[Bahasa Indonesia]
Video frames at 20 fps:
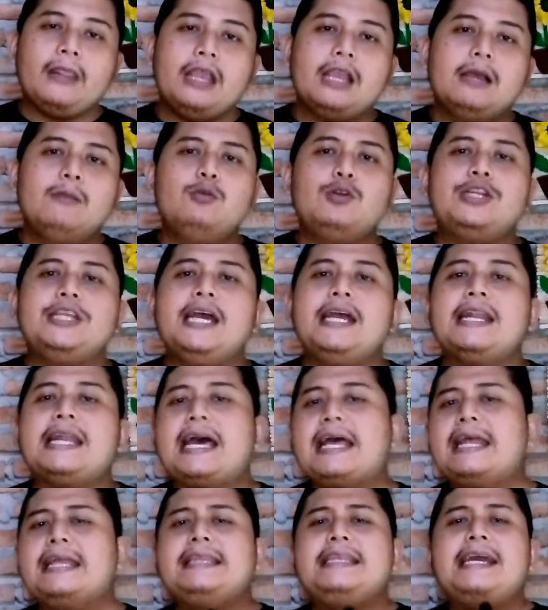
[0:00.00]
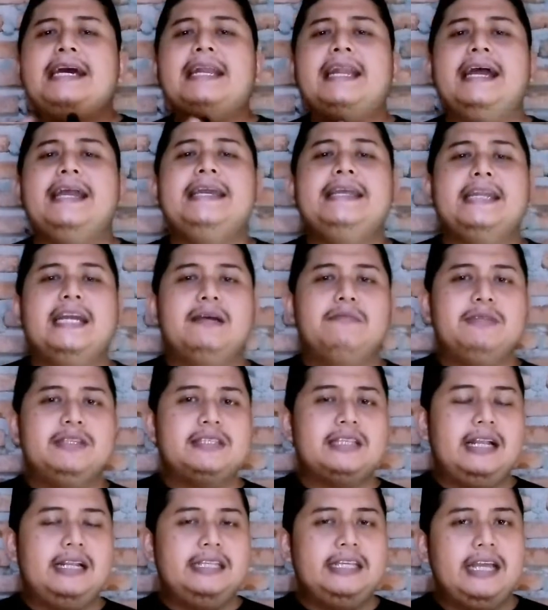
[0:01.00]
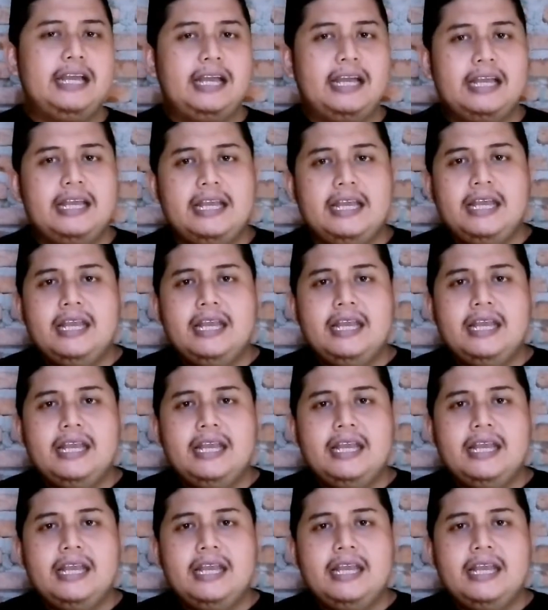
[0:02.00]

kemudian alat yang lain lah misalnya,